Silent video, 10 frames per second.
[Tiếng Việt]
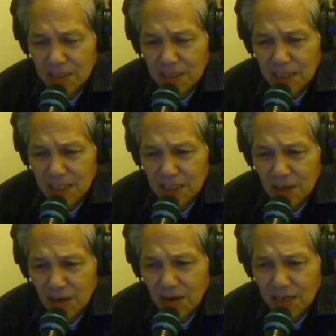nhìn
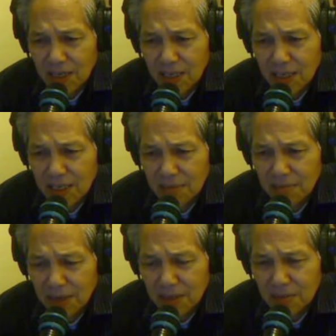rõ cái cái
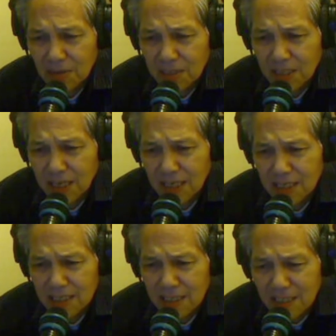bảng lúc đó thì
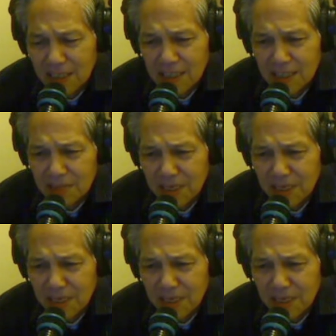gần đứng ở